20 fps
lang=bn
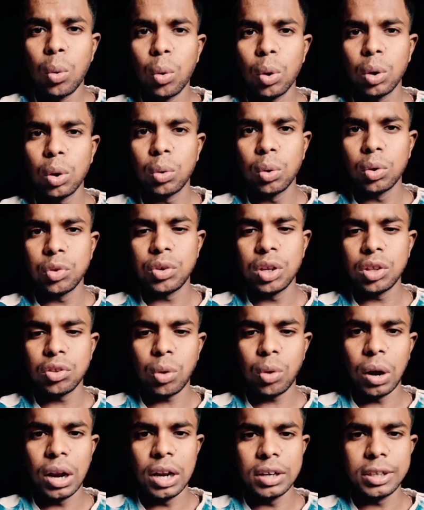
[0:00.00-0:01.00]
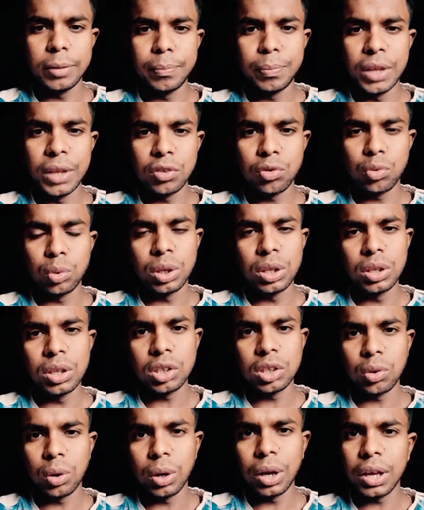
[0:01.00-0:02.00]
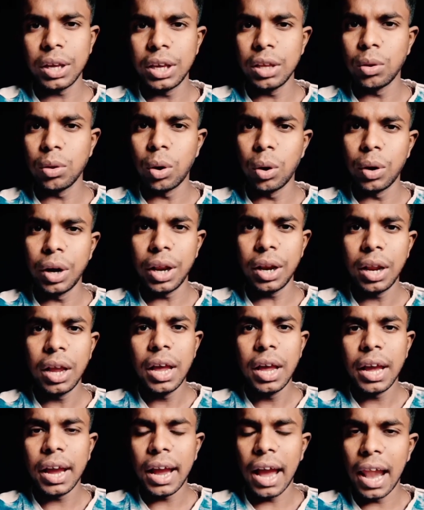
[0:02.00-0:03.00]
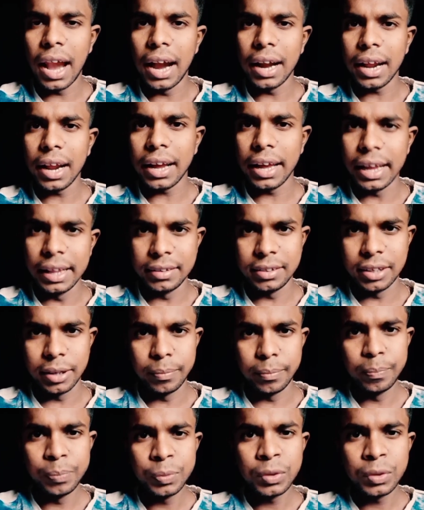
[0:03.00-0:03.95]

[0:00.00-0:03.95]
ঐক্যশ্রী স্কলারশিপ নিয়ে স্টুডেন্টদের সঙ্গে কি ধরনের খেলাটা খেলছেন